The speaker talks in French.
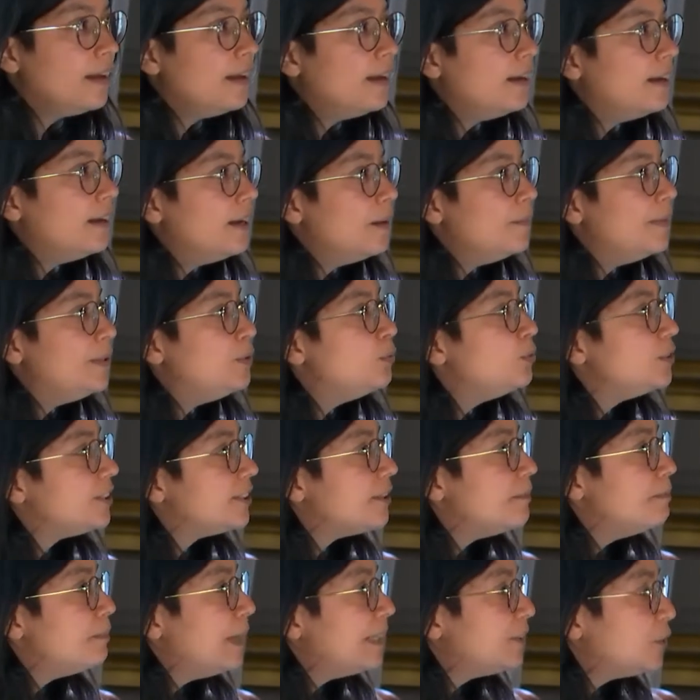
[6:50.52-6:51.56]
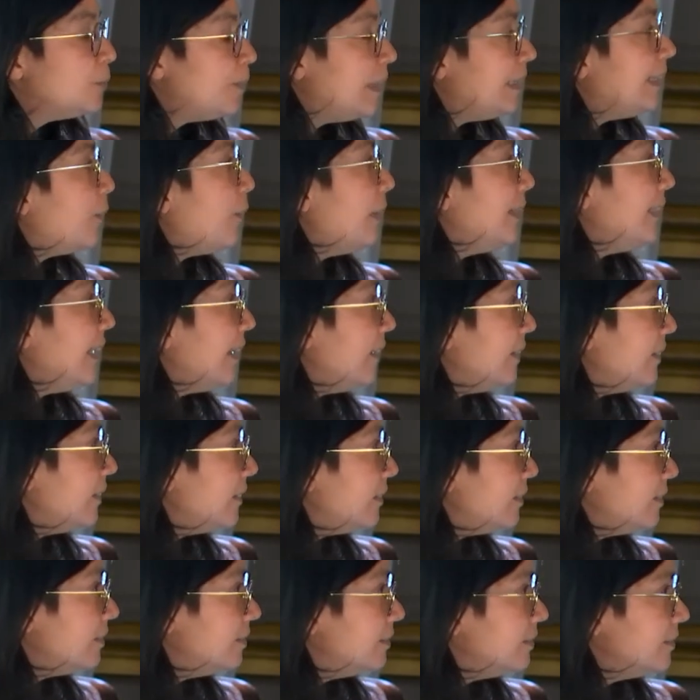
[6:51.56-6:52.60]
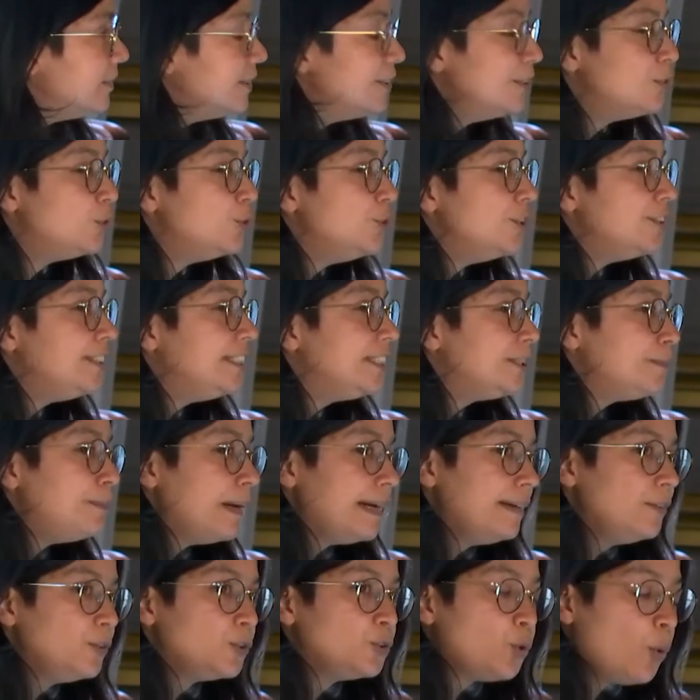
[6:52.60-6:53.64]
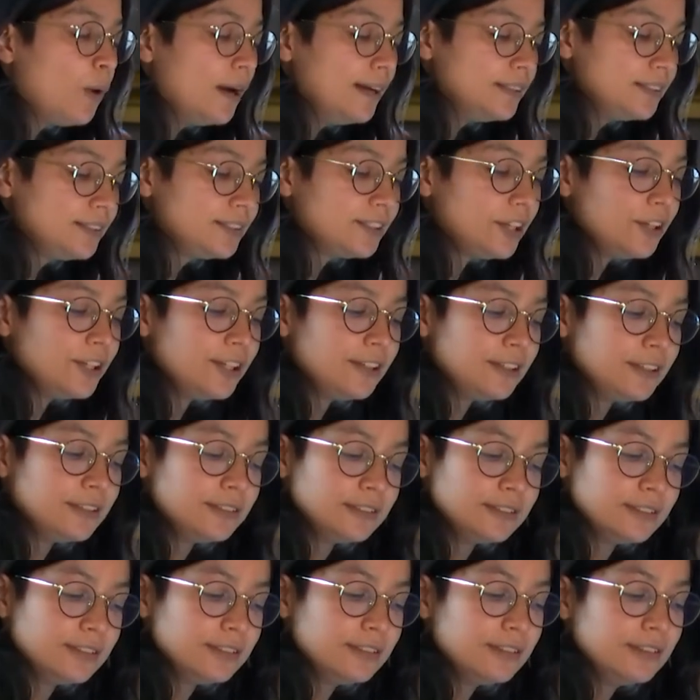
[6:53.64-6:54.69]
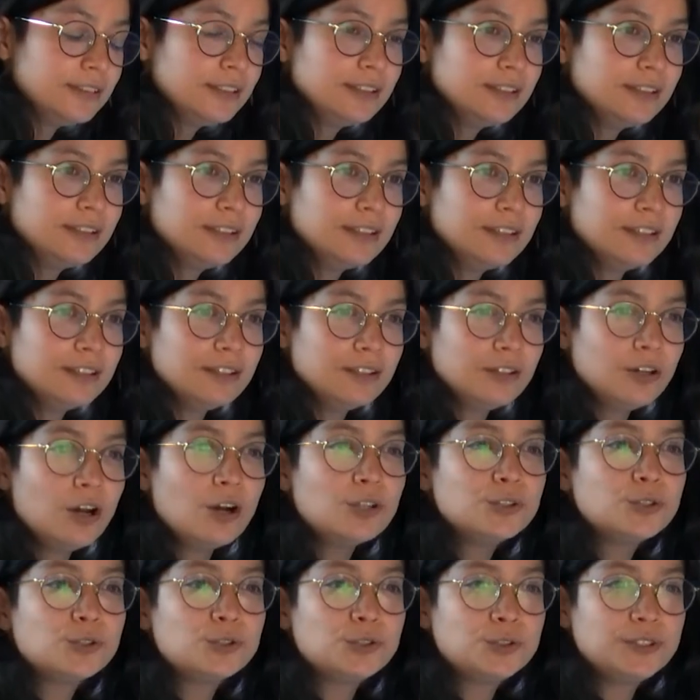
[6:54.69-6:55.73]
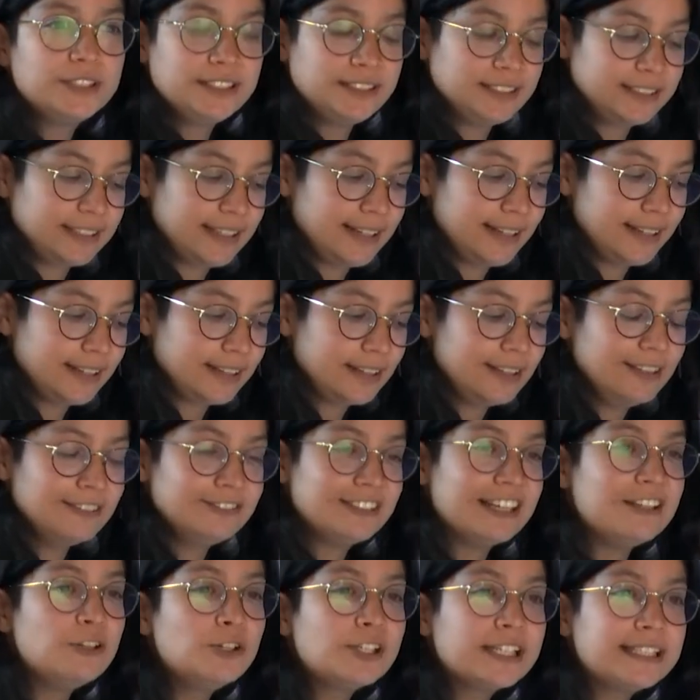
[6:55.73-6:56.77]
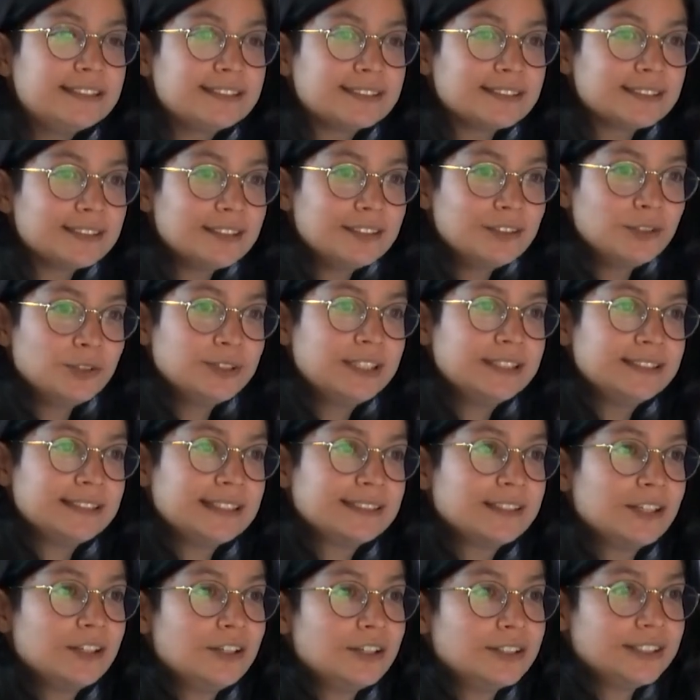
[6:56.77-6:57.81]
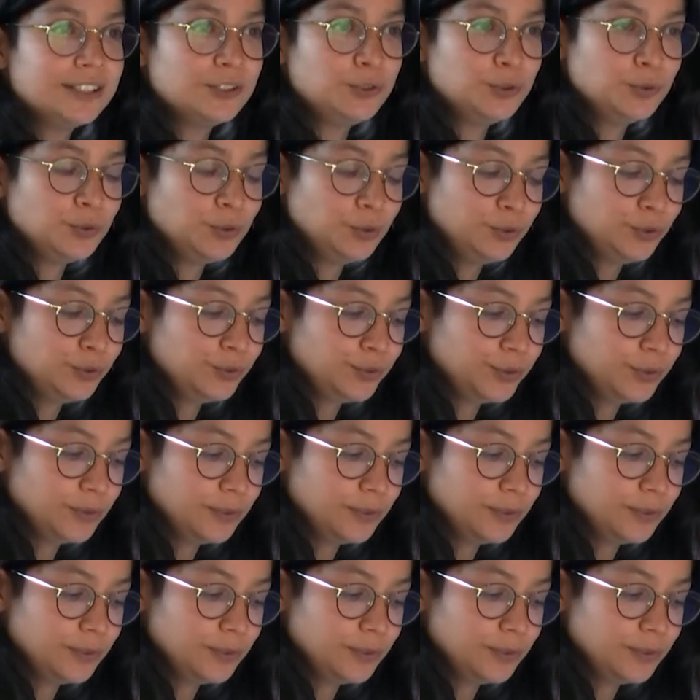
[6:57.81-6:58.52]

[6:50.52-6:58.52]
Mais nous ne sommes pas au Palais Royal. Vous ne dites pas le droit seul. L'ordre judiciaire valorise le désaccord des juges du fond.